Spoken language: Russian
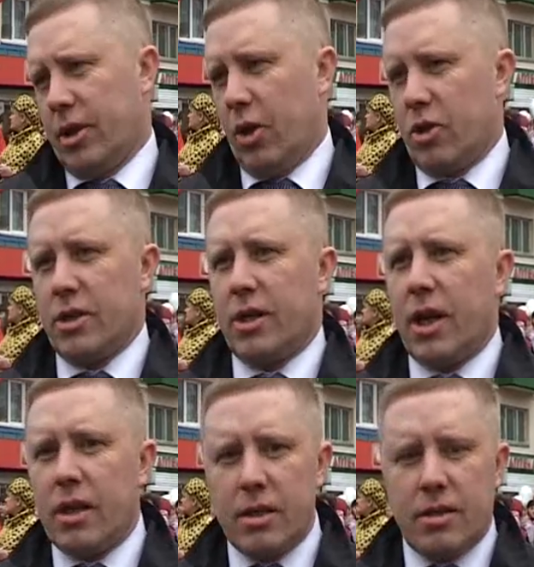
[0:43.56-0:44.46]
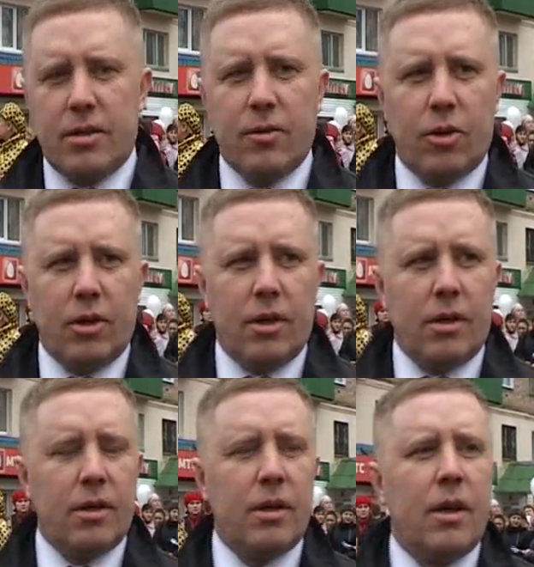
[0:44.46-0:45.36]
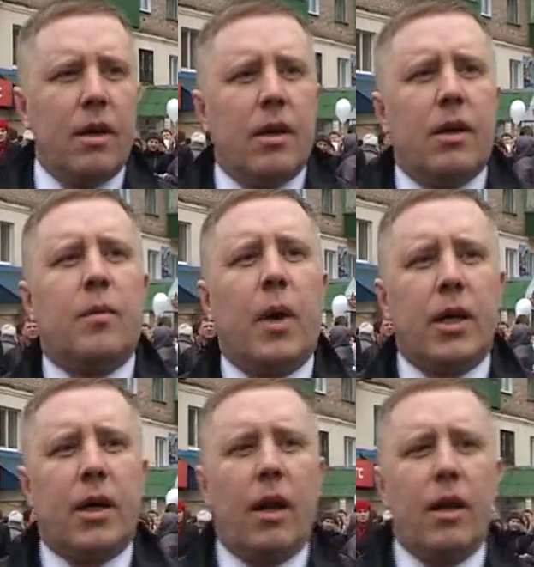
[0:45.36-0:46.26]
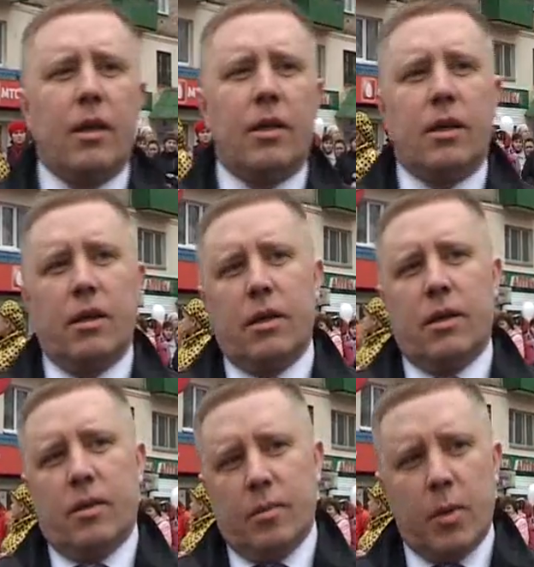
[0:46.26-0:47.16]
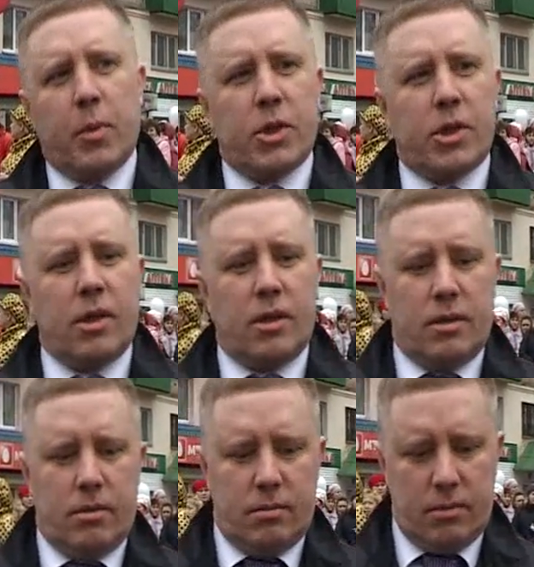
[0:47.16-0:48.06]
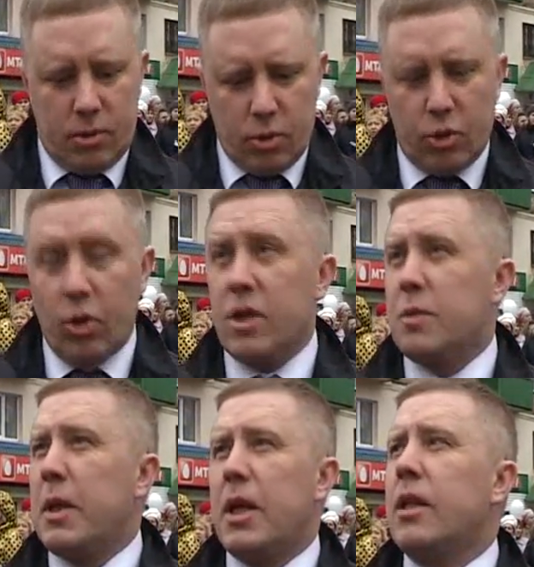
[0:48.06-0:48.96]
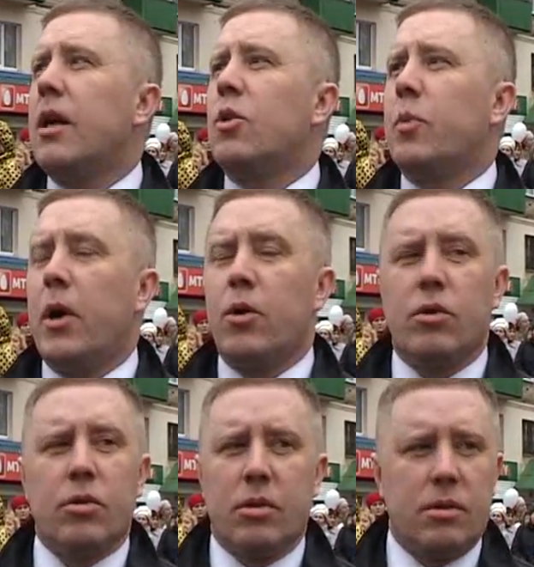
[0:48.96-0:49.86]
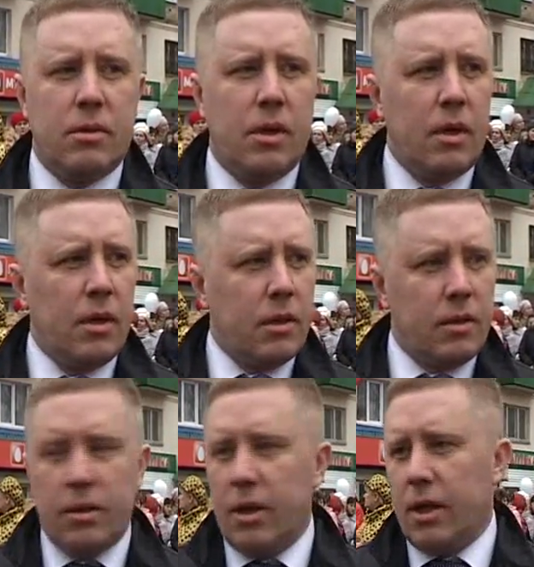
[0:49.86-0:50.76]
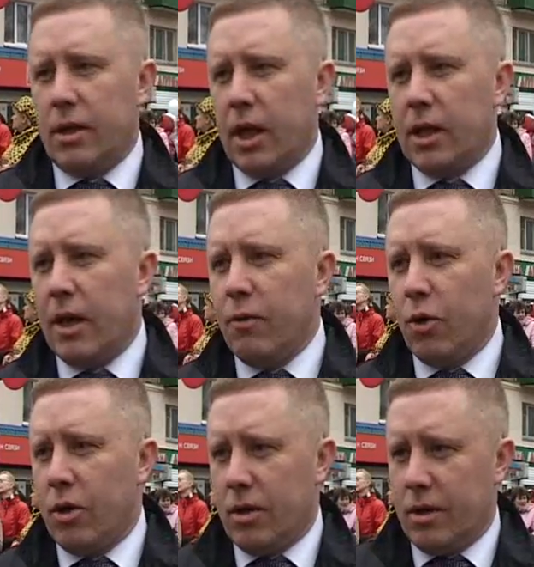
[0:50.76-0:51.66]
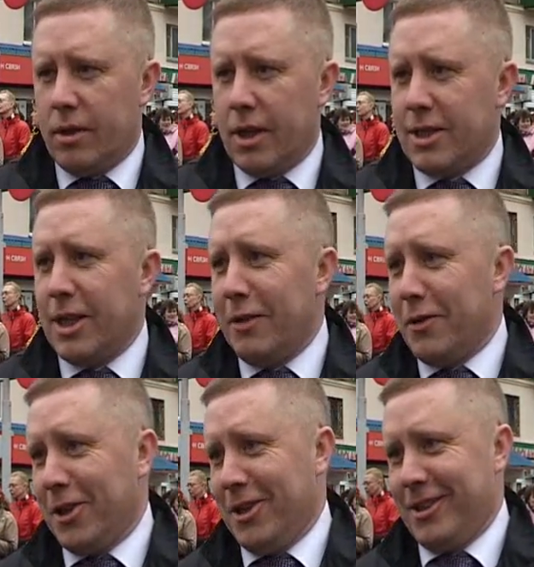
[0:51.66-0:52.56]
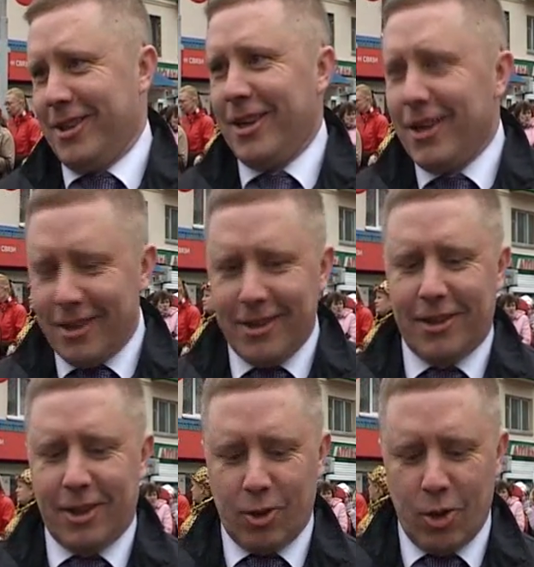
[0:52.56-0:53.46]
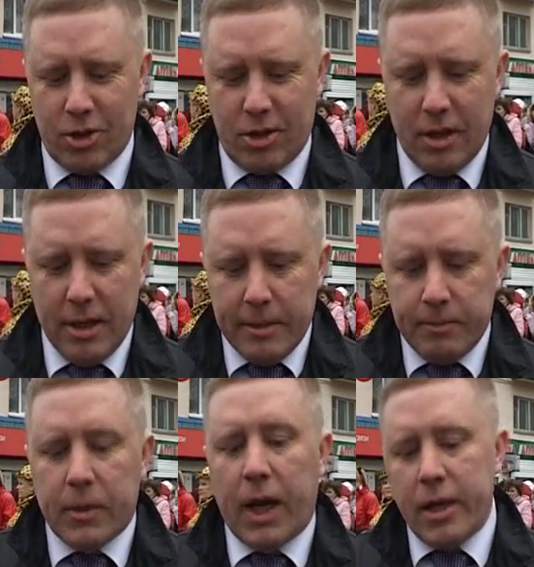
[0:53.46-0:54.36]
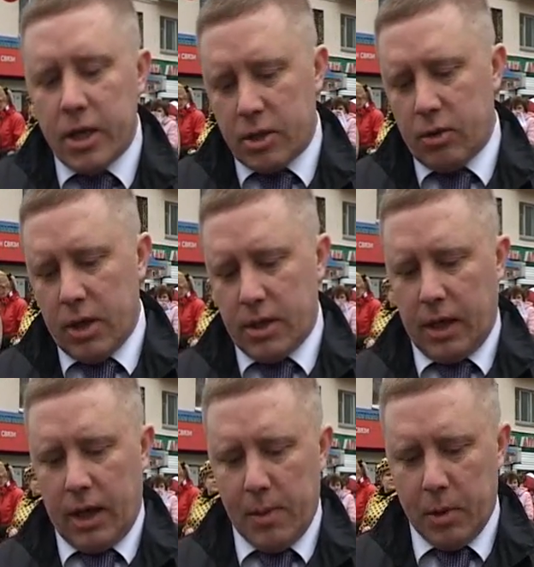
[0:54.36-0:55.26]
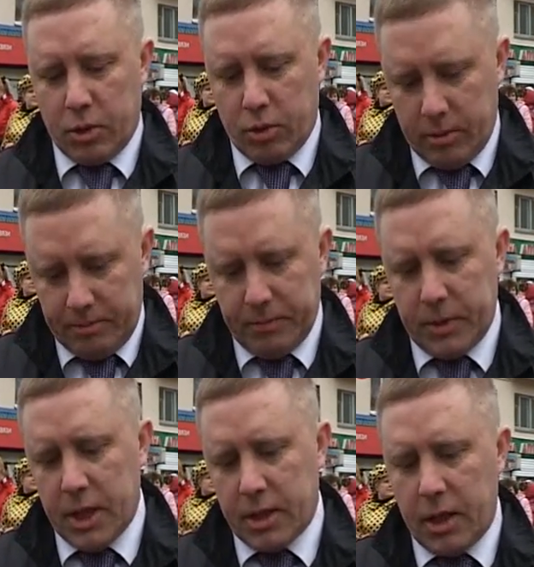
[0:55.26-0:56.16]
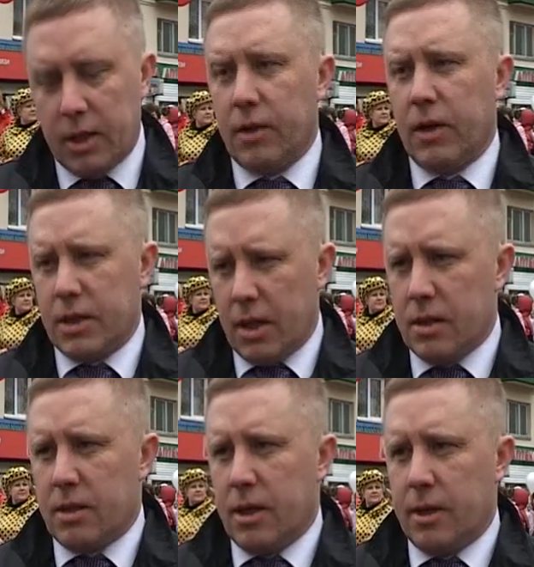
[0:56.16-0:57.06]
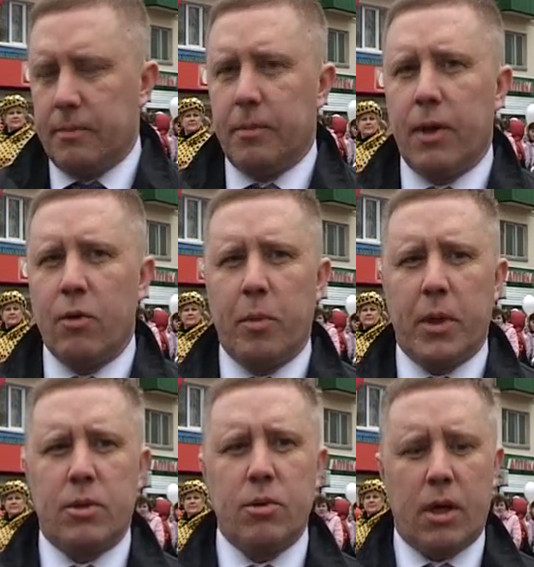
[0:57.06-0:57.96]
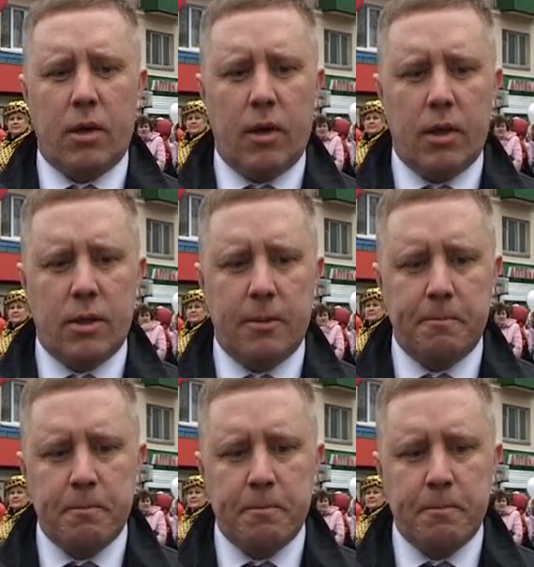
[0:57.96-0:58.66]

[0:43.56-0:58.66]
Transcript: хорошее настроение. Сегодня мои коллеги, мы пришли с душой, несмотря на эту погоду. Ни, ни одного не остановило это, этот дождь. Конечно, у нас такая работа, что часть коллектива осталась на боевом посту, как говорится.